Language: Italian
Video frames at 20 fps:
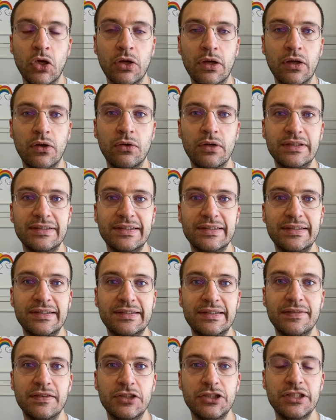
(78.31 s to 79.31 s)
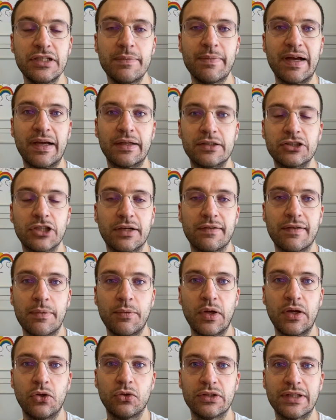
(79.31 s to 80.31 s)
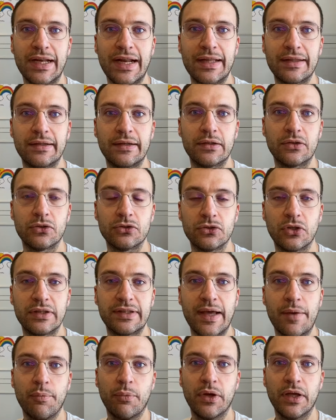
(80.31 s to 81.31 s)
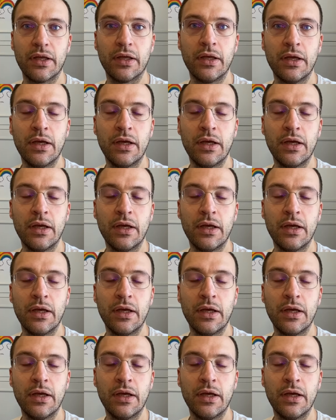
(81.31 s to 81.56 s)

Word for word: che non le sentissi vicini, ma ci eravamo allontanati nel corso del tempo e